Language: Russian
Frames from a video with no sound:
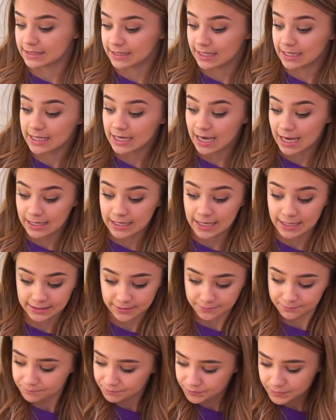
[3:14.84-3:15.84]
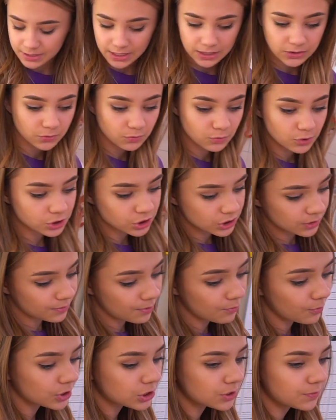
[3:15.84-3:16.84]
такие олени. Я думаю, что
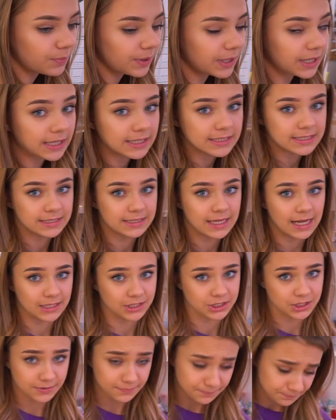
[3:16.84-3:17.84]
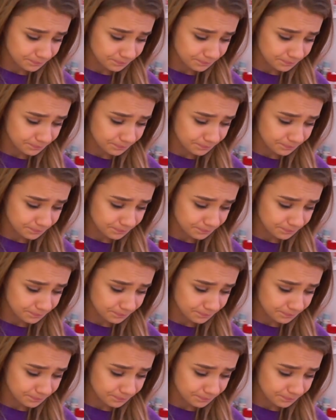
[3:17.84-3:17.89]
мы можем переходить дальше.